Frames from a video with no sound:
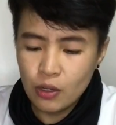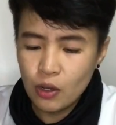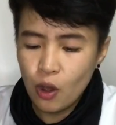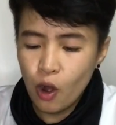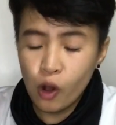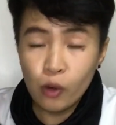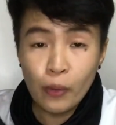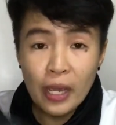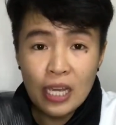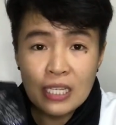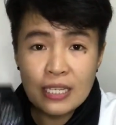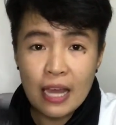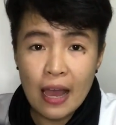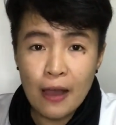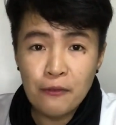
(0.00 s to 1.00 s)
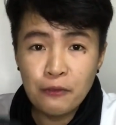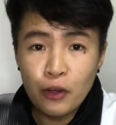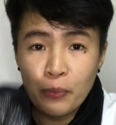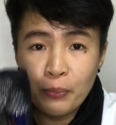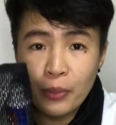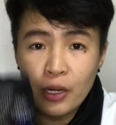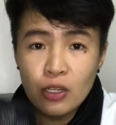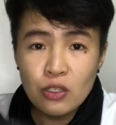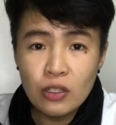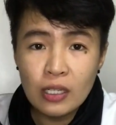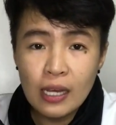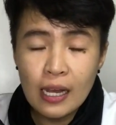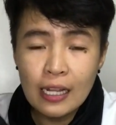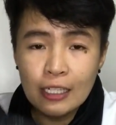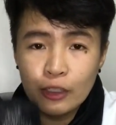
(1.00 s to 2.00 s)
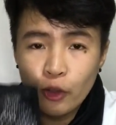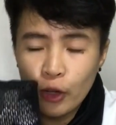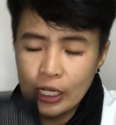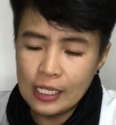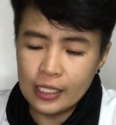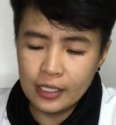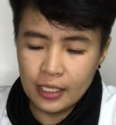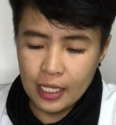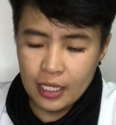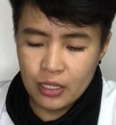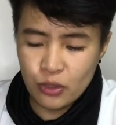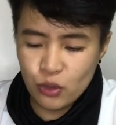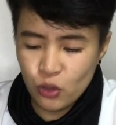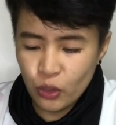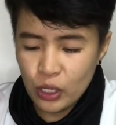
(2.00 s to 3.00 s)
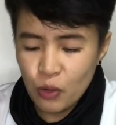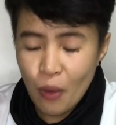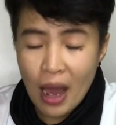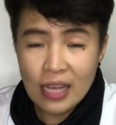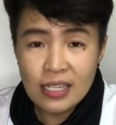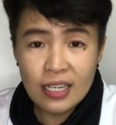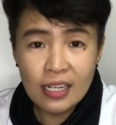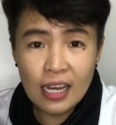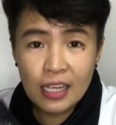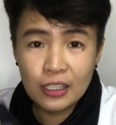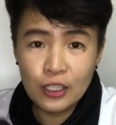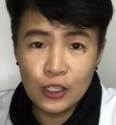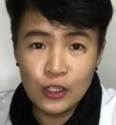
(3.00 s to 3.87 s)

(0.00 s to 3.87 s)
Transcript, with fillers: Always have your personal toiletries. So, iwasan natin